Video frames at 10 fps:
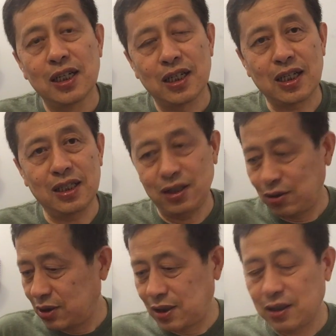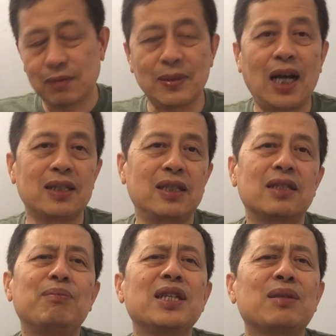那你就是啊，其
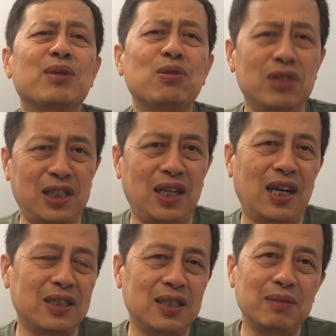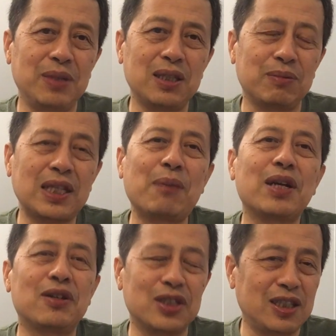实没什么东西啊，其实没什么大
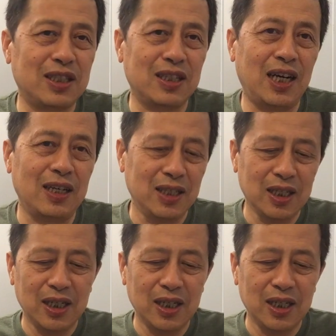不了的事情啊